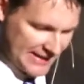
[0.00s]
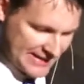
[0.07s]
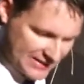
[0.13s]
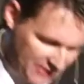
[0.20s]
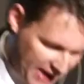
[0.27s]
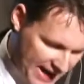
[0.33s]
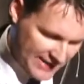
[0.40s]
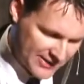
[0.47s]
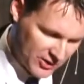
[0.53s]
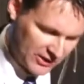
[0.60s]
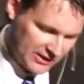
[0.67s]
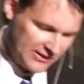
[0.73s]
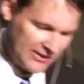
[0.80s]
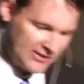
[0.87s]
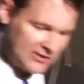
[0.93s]
als Werkzeug
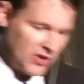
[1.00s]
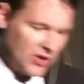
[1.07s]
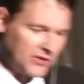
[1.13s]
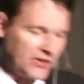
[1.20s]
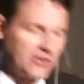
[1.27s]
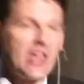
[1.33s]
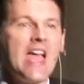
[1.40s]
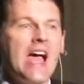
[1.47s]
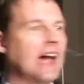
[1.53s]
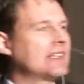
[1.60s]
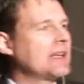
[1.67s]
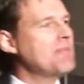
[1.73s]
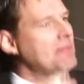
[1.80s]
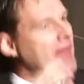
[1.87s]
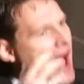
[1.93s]
dieses Gottes, hat
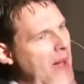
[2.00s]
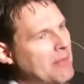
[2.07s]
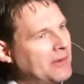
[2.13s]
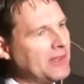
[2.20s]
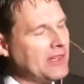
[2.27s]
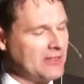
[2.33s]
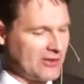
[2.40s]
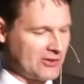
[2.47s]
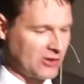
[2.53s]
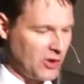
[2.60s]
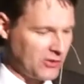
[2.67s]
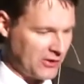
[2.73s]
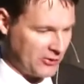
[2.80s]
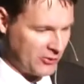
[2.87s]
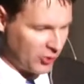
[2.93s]
im Namen dieses
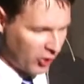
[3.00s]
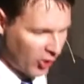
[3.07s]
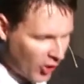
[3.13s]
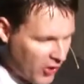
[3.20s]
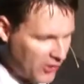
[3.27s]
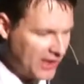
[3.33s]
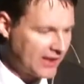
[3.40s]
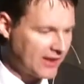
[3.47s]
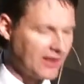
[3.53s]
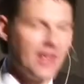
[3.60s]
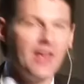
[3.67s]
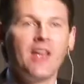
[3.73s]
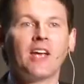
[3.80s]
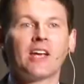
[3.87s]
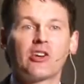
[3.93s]
Gottes zu Königen
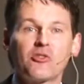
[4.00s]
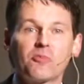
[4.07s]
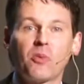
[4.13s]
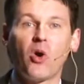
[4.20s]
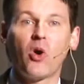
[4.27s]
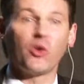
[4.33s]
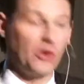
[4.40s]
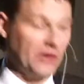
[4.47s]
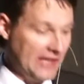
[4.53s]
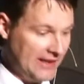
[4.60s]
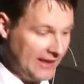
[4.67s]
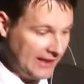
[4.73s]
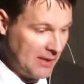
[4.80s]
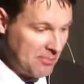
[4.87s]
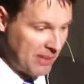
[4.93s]
gesprochen und
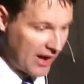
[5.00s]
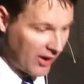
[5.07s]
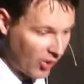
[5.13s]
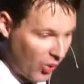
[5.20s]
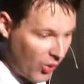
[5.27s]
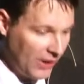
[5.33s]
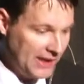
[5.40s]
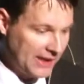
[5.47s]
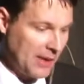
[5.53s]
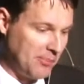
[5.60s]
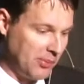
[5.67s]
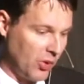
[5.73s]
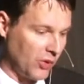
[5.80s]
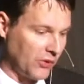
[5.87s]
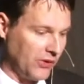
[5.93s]
ihnen Paroli
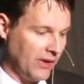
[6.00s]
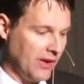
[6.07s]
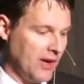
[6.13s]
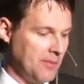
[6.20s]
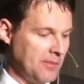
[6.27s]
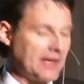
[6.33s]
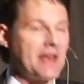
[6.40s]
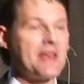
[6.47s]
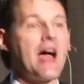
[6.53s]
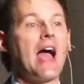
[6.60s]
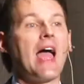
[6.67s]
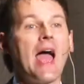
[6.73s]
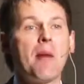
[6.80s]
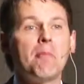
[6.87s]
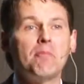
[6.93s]
geboten mit einer
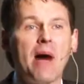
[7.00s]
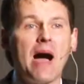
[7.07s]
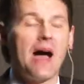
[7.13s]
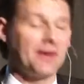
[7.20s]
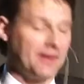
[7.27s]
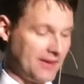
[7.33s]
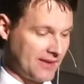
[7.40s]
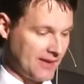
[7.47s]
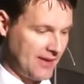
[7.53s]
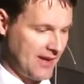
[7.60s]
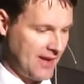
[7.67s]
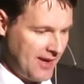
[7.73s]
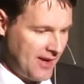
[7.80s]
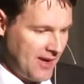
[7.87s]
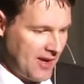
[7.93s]
ermahnenden
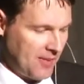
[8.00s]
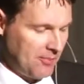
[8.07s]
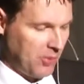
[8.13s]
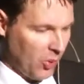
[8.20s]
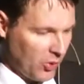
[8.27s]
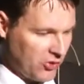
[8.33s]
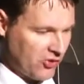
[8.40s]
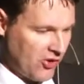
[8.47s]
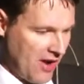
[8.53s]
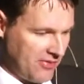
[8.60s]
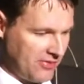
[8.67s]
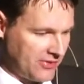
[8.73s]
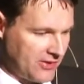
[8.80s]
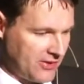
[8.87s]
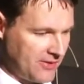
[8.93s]

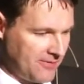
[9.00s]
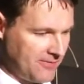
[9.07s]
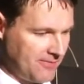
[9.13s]
Botschaft.